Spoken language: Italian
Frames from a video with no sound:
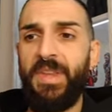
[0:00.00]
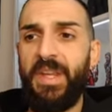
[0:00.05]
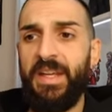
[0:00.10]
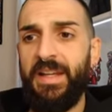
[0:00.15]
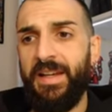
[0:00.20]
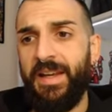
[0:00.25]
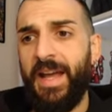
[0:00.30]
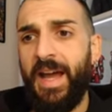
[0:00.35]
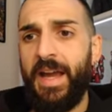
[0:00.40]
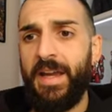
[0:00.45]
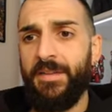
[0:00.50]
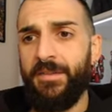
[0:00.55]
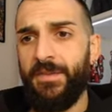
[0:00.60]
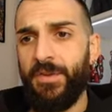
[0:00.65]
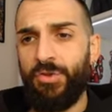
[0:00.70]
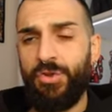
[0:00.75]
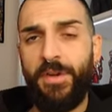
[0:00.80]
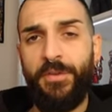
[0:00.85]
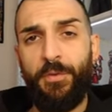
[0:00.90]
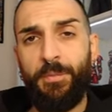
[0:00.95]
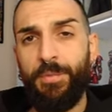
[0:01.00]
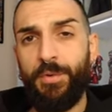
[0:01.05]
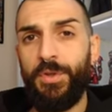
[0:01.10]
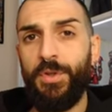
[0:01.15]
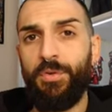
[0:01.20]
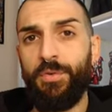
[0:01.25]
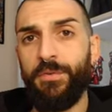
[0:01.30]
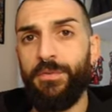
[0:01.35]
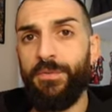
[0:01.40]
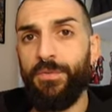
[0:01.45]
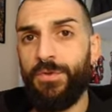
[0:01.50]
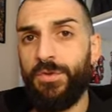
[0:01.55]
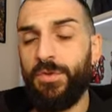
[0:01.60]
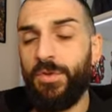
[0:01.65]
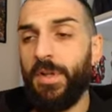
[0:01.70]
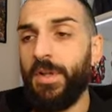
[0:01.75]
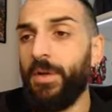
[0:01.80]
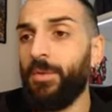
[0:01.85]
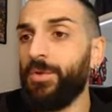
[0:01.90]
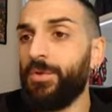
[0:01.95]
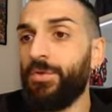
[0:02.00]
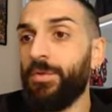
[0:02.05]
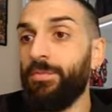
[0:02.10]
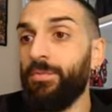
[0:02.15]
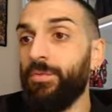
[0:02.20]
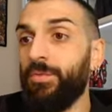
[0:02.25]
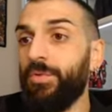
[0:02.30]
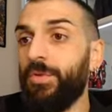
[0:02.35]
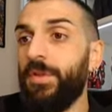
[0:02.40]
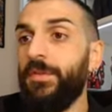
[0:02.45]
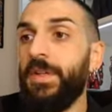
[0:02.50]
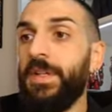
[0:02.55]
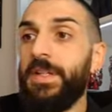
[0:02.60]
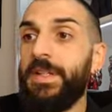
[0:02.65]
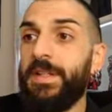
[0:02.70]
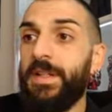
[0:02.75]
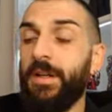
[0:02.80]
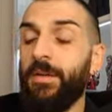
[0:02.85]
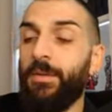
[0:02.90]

in live c'era un po' di confusione da questo punto di vista,